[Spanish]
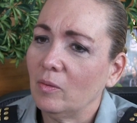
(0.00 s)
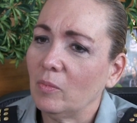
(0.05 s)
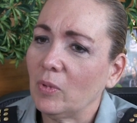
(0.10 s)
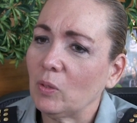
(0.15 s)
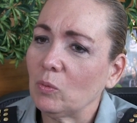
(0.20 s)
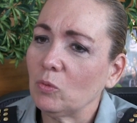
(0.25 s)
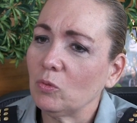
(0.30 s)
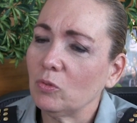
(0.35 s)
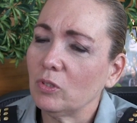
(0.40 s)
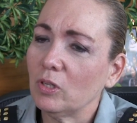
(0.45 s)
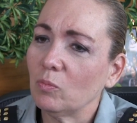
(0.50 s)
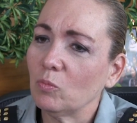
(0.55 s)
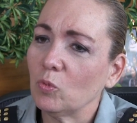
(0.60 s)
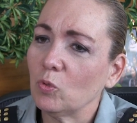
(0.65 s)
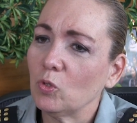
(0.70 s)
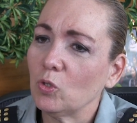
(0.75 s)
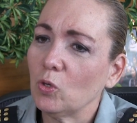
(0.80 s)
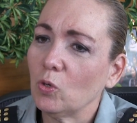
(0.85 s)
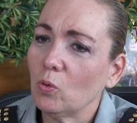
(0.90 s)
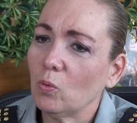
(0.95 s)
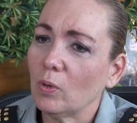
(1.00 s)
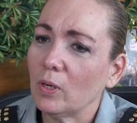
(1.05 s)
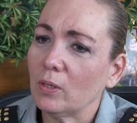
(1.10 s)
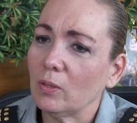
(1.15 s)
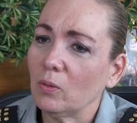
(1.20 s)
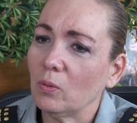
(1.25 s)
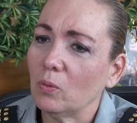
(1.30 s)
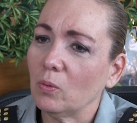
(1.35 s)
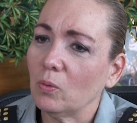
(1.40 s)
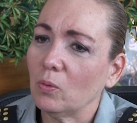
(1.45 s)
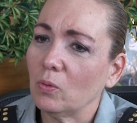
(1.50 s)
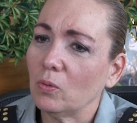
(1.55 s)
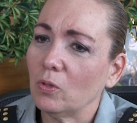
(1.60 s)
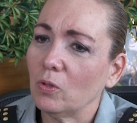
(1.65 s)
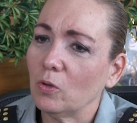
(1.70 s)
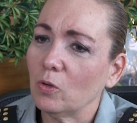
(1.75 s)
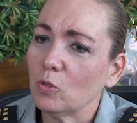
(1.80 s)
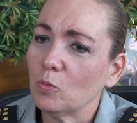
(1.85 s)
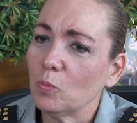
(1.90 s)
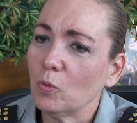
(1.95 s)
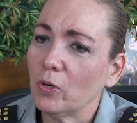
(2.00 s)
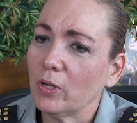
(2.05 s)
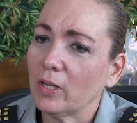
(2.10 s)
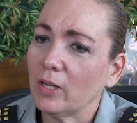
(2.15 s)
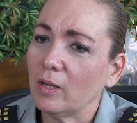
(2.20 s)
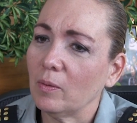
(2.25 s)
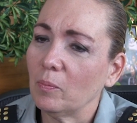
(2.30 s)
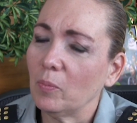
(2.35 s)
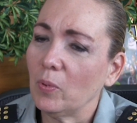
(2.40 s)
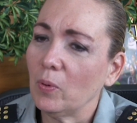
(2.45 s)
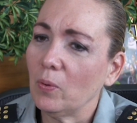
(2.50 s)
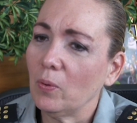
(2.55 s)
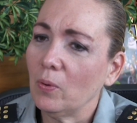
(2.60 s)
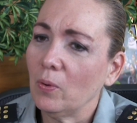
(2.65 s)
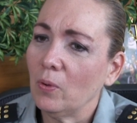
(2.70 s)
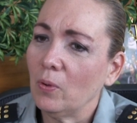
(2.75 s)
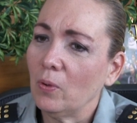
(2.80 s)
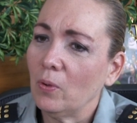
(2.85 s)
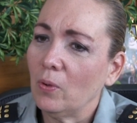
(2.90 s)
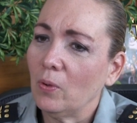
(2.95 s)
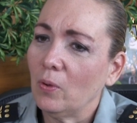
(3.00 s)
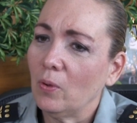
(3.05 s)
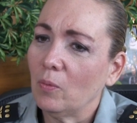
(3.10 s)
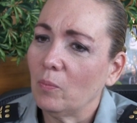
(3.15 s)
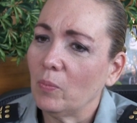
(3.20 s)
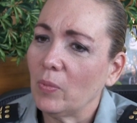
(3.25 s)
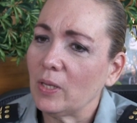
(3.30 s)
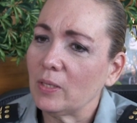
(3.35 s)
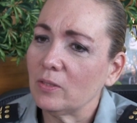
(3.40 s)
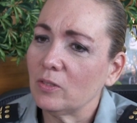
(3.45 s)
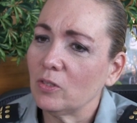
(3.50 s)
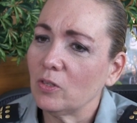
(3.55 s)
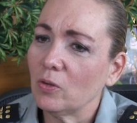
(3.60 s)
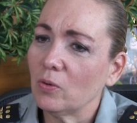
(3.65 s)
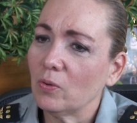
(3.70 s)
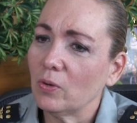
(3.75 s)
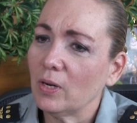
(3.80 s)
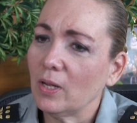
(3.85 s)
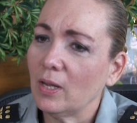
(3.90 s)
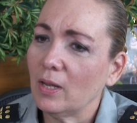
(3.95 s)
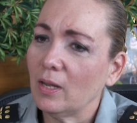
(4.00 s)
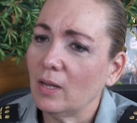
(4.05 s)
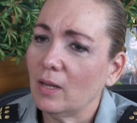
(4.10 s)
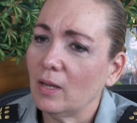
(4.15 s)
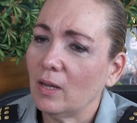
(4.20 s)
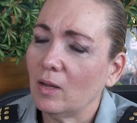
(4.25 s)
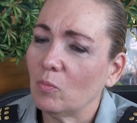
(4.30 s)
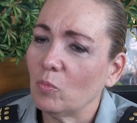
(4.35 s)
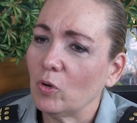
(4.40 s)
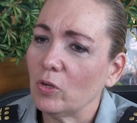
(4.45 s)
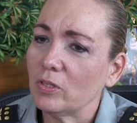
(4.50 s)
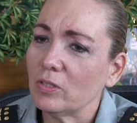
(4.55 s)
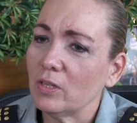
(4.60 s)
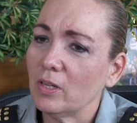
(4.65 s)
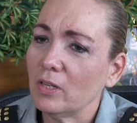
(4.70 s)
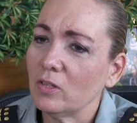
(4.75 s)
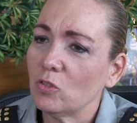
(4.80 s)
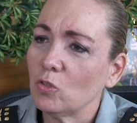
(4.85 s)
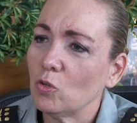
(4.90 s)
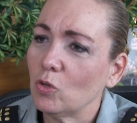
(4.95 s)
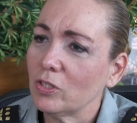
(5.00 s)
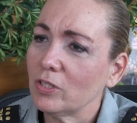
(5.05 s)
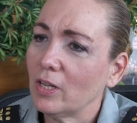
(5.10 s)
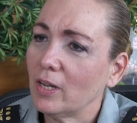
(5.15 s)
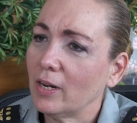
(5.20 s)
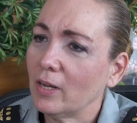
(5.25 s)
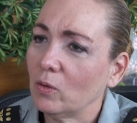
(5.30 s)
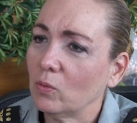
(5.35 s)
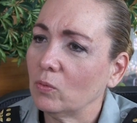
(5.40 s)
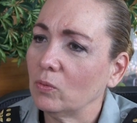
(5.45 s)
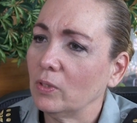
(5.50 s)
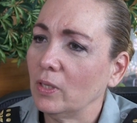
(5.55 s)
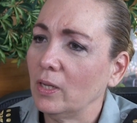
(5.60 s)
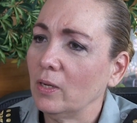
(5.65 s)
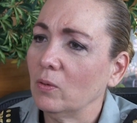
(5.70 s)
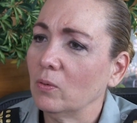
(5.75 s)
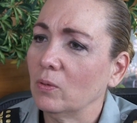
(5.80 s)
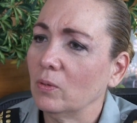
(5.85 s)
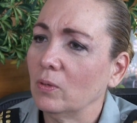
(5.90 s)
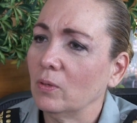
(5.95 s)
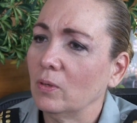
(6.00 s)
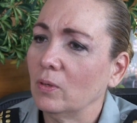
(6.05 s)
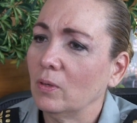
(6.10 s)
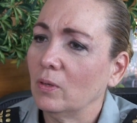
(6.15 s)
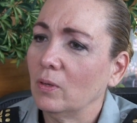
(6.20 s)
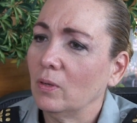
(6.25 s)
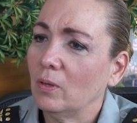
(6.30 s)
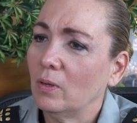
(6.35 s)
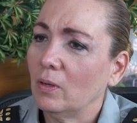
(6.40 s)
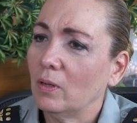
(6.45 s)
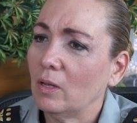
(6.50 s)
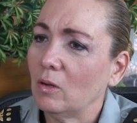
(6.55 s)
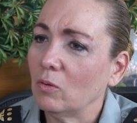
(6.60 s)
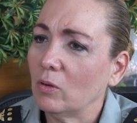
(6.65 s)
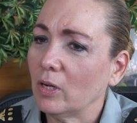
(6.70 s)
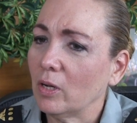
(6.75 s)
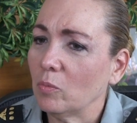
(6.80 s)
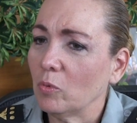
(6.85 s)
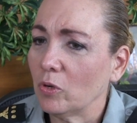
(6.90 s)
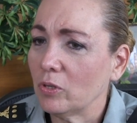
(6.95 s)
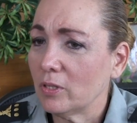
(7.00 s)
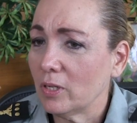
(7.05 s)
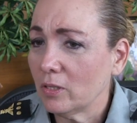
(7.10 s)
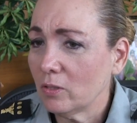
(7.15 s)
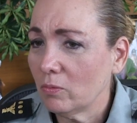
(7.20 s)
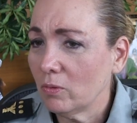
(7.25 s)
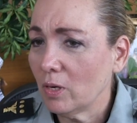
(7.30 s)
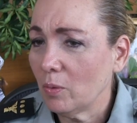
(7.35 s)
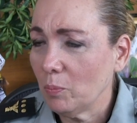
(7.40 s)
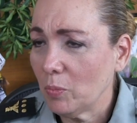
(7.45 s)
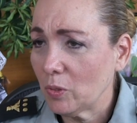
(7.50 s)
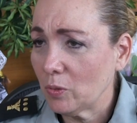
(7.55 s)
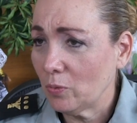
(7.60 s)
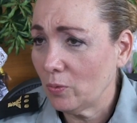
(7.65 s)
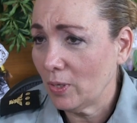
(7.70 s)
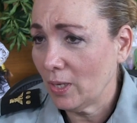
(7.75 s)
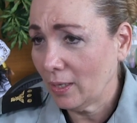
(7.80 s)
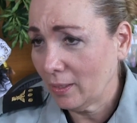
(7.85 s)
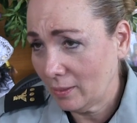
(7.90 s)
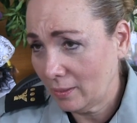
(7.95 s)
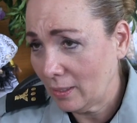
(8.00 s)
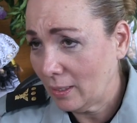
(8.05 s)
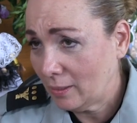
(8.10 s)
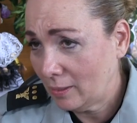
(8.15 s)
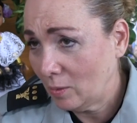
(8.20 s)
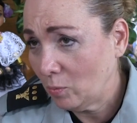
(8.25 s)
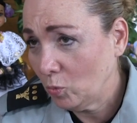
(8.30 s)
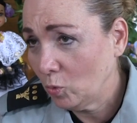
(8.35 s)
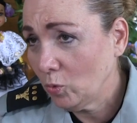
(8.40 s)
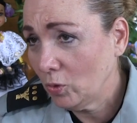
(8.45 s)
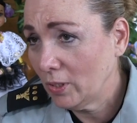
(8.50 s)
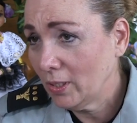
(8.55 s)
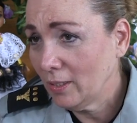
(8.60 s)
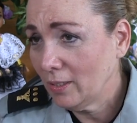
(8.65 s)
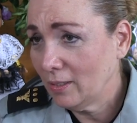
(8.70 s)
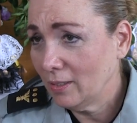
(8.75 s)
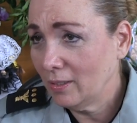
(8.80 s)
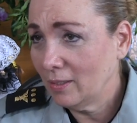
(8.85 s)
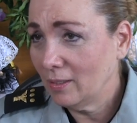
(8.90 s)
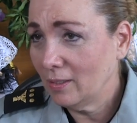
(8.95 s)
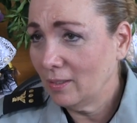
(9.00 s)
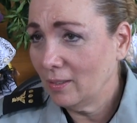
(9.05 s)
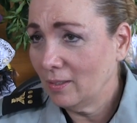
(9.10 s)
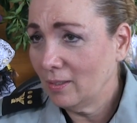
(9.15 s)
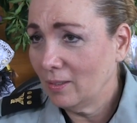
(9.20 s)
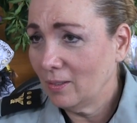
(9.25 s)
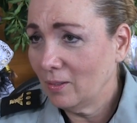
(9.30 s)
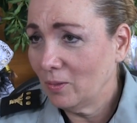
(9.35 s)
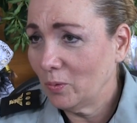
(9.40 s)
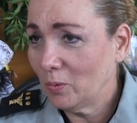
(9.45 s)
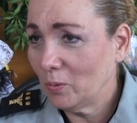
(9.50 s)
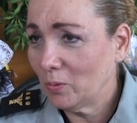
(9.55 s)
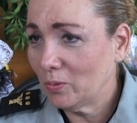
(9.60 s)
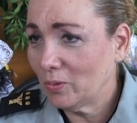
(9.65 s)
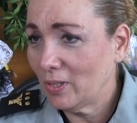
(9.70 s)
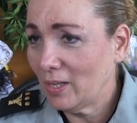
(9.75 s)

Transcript: Me gusta mucho cuando Dios, por ejemplo, menciona a Moisés, yo estaré contigo. Y aunque Moisés es una persona tartamuda, o